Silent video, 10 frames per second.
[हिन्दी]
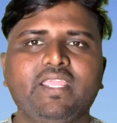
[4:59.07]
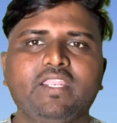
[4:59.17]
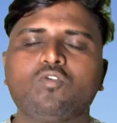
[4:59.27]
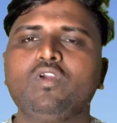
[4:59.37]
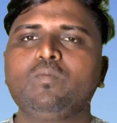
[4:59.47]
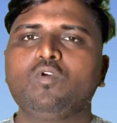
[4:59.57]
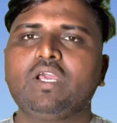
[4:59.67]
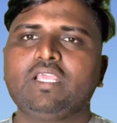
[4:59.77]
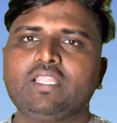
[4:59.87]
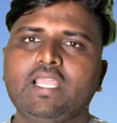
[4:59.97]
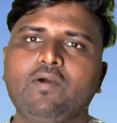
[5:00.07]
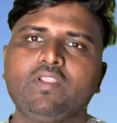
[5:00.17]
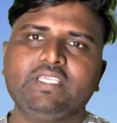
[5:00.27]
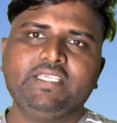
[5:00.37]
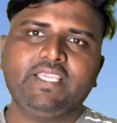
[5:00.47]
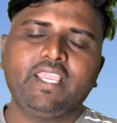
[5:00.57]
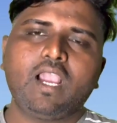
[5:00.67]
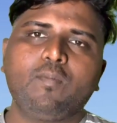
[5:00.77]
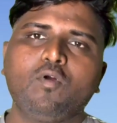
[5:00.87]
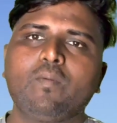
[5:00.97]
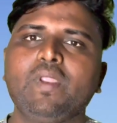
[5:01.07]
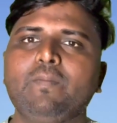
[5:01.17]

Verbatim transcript: है इनको ही बोला जाता है और ये आप लोग अपने